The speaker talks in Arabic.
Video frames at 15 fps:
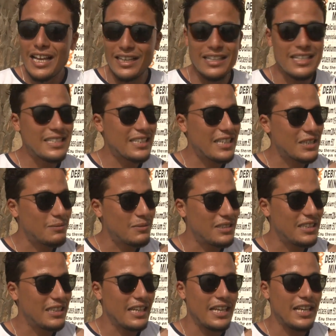الناس تنجم
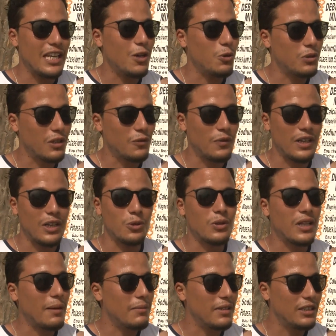تجي لهنا وتتفرهد
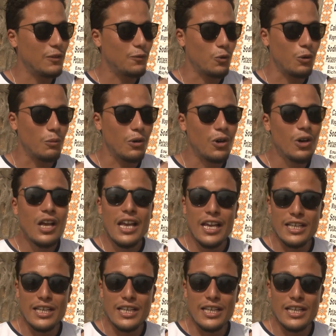وتعمل ديفولمون